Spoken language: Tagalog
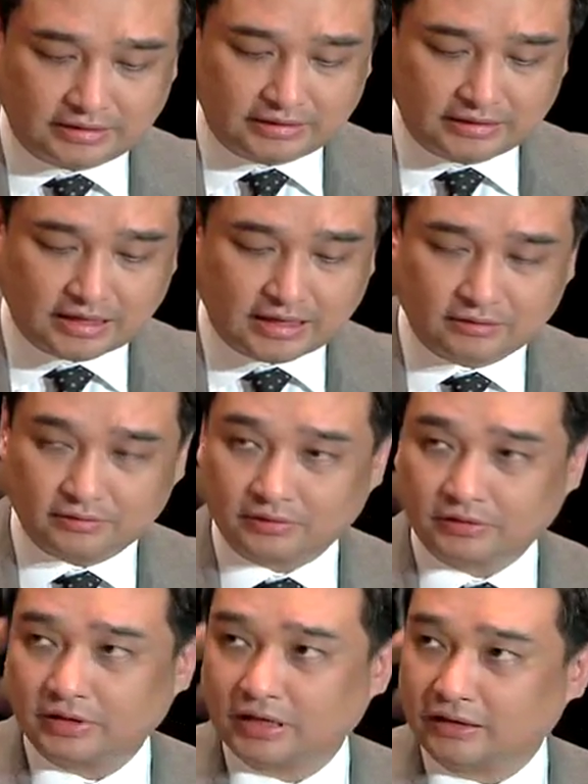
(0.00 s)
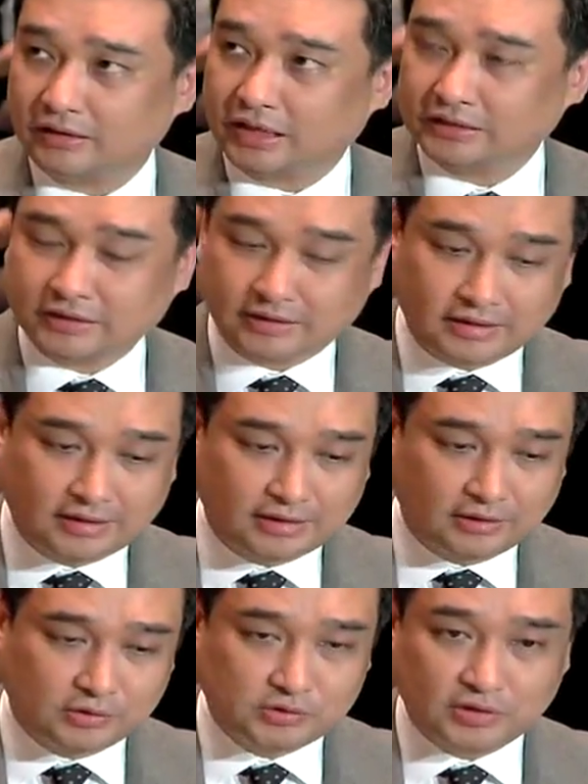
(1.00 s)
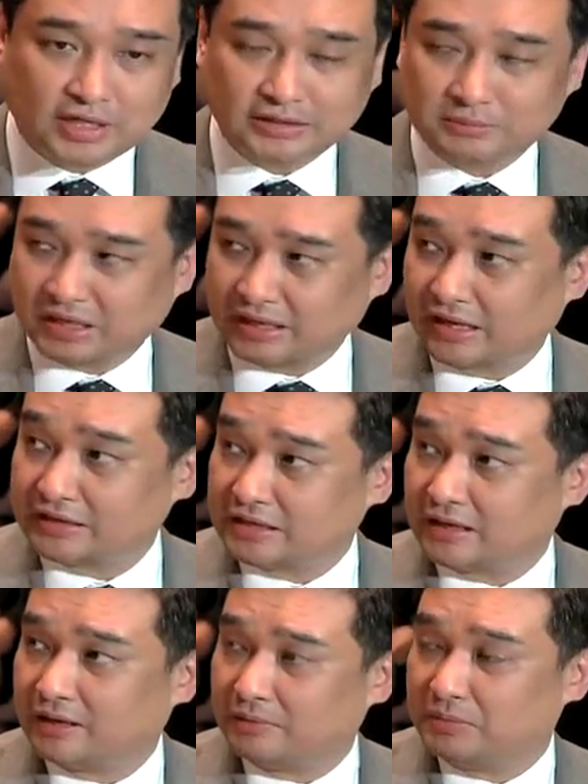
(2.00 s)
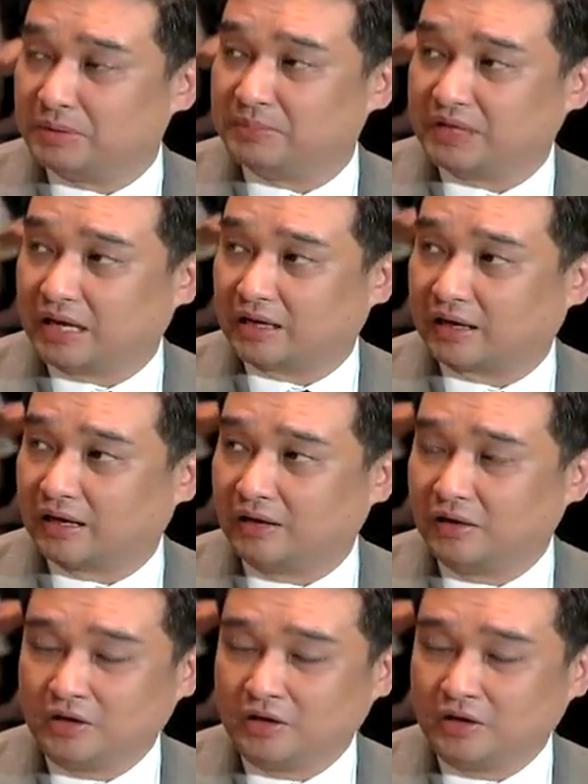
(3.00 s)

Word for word: inaano lahat ng uh, gusto natin mangyari sa bimpiyaga.